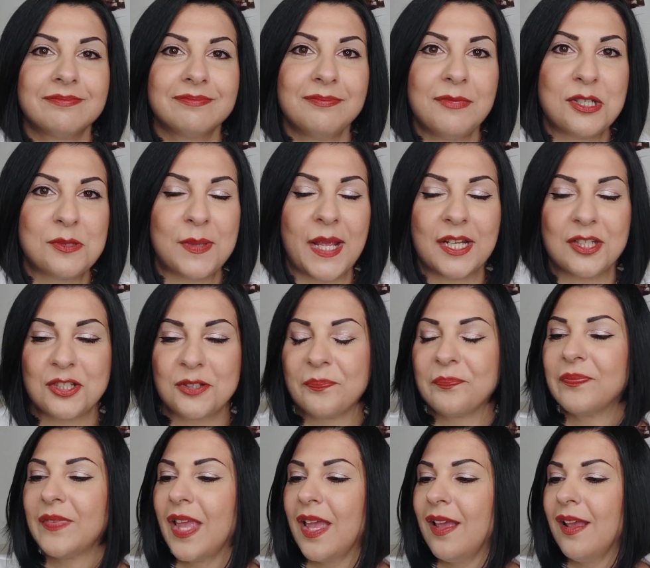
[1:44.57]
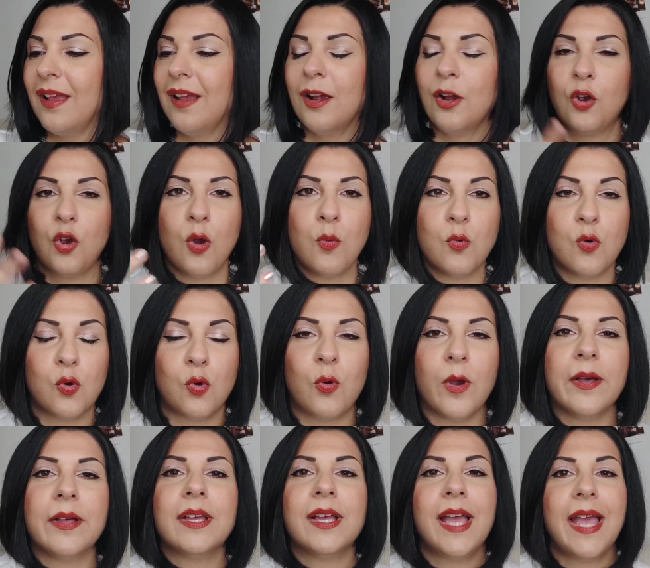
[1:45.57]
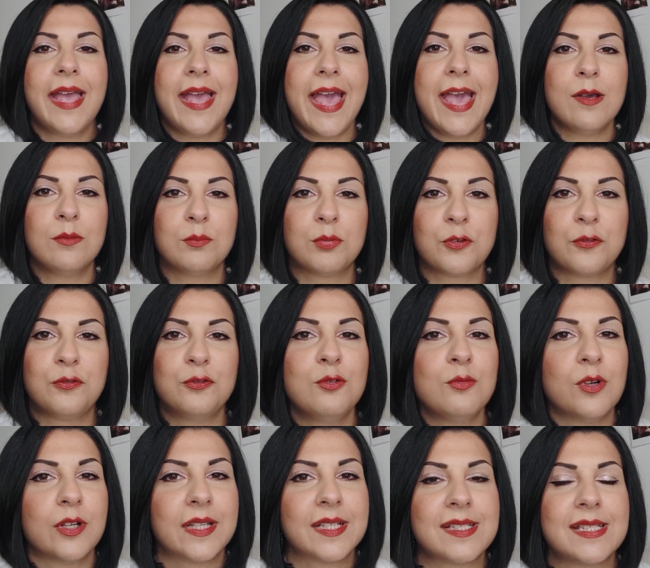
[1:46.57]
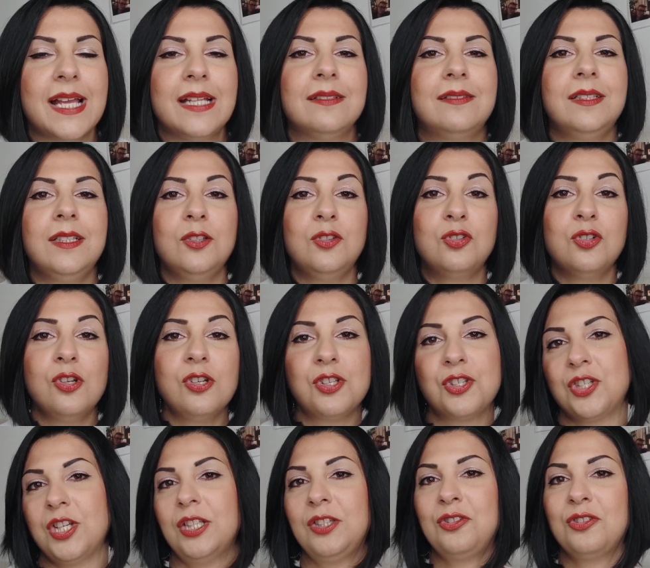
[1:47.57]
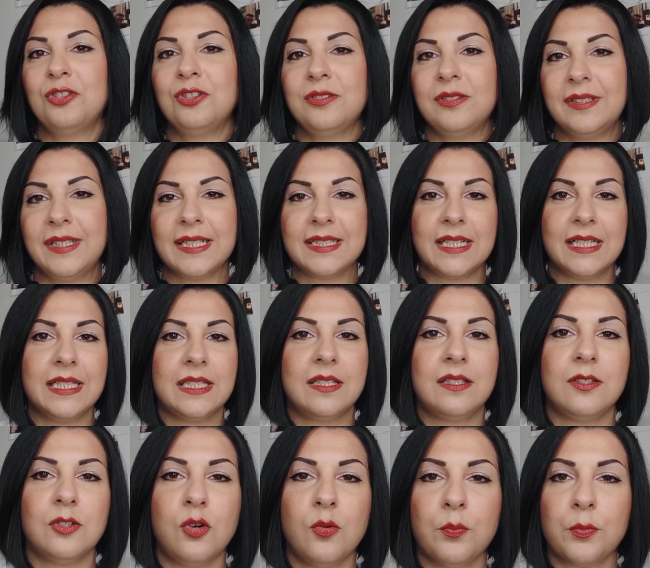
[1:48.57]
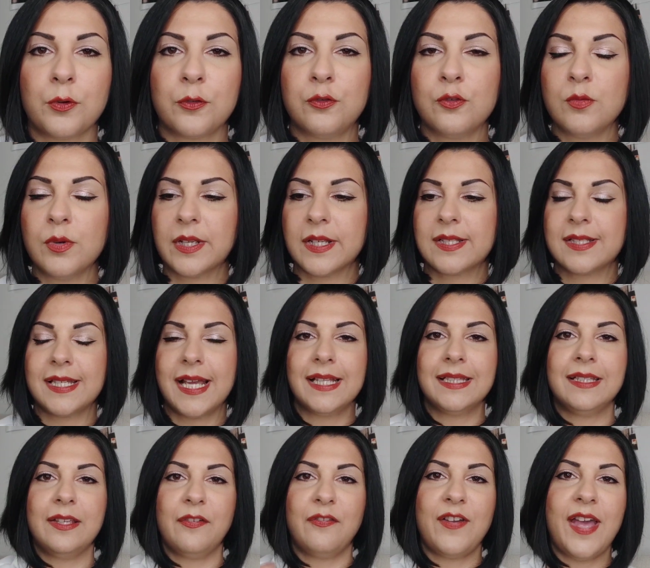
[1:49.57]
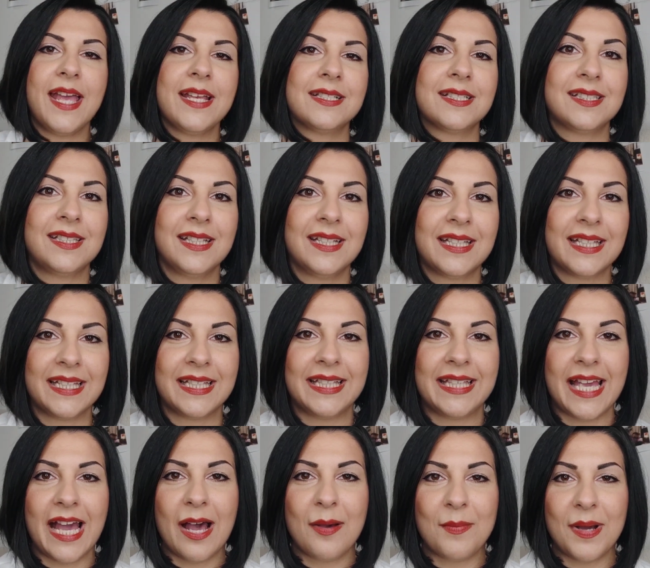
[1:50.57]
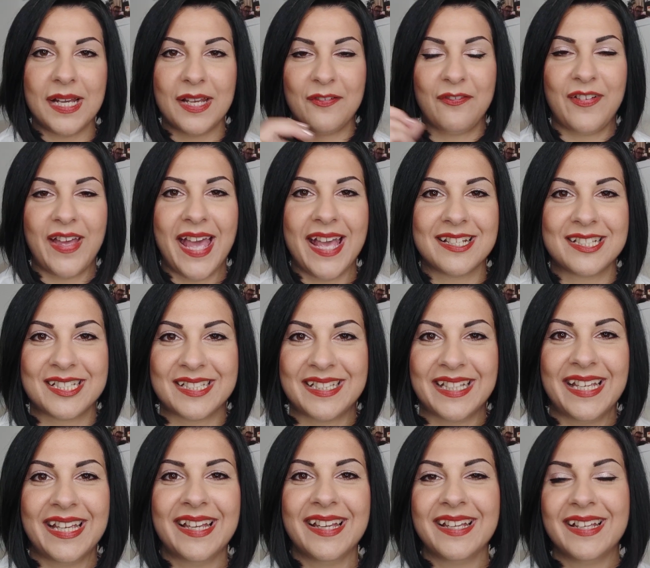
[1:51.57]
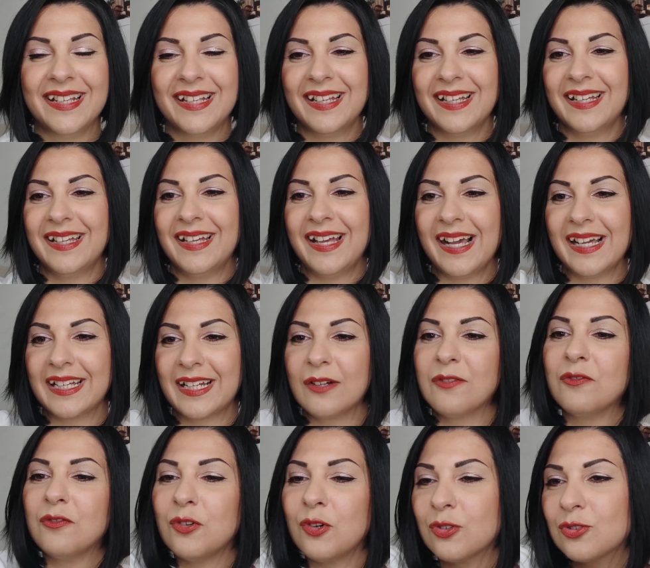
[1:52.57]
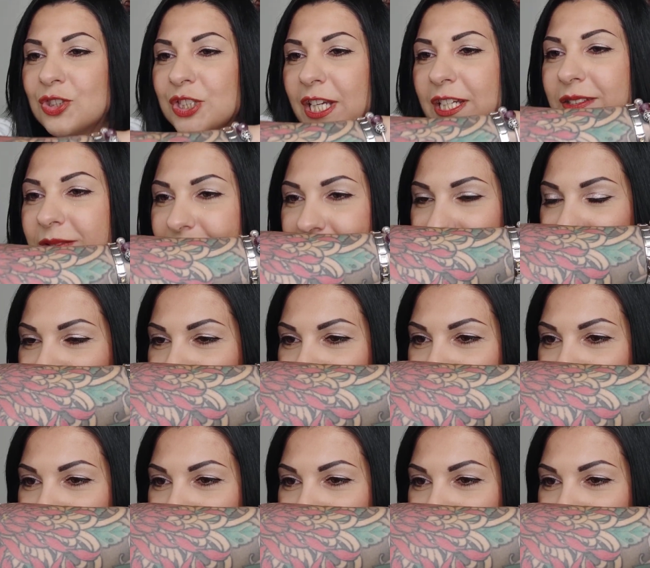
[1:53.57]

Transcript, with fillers: Mi spiace. Comunque, è un profumo che sa di dolcetto natalizio, un profumo che sa di feste, che chiama le feste eh, a gran voce.